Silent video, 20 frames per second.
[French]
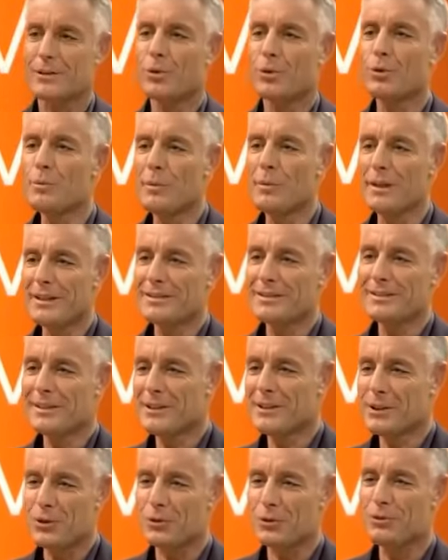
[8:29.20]
si j'ai bien
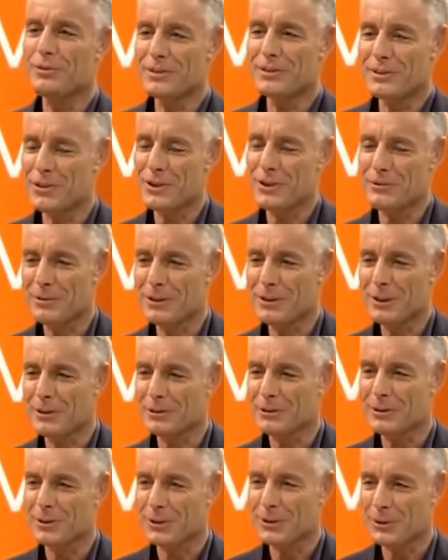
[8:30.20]
compris, pour
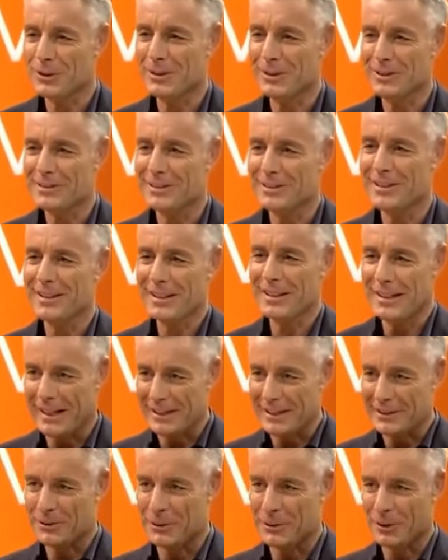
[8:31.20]
simplifier, plus de
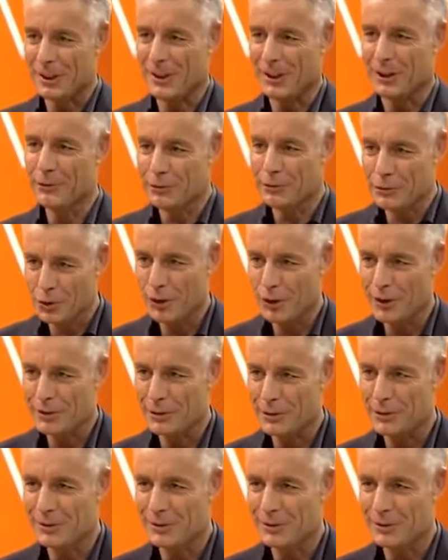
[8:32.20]
performance et moins de